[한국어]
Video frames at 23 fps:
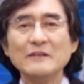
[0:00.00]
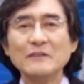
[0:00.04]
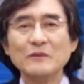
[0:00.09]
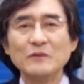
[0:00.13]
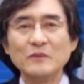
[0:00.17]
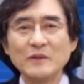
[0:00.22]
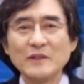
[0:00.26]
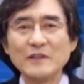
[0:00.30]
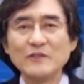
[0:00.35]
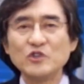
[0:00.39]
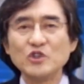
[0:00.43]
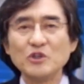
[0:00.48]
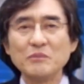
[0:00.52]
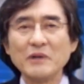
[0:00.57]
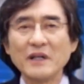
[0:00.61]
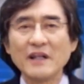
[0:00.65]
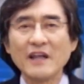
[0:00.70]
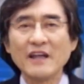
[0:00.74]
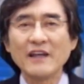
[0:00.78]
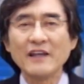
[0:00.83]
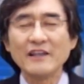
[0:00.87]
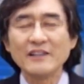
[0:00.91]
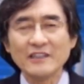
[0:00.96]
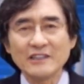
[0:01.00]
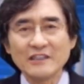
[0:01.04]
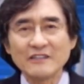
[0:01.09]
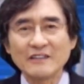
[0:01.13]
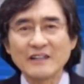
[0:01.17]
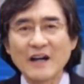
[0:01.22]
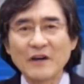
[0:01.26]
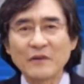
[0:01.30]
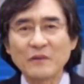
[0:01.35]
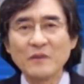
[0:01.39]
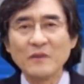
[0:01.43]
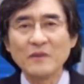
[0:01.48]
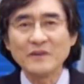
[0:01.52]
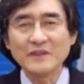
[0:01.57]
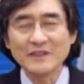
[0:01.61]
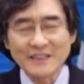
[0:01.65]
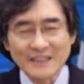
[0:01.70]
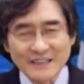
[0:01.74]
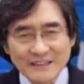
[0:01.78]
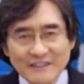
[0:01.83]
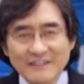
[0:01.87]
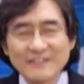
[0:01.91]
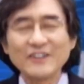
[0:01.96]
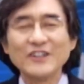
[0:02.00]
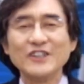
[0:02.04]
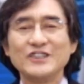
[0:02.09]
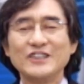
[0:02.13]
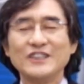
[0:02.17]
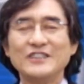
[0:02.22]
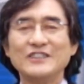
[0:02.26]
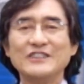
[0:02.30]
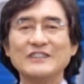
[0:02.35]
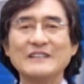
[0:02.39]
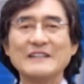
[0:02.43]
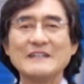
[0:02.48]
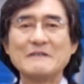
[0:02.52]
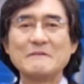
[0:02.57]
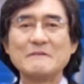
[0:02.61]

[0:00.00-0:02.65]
우리 주변에 일어나고 있는 것이죠.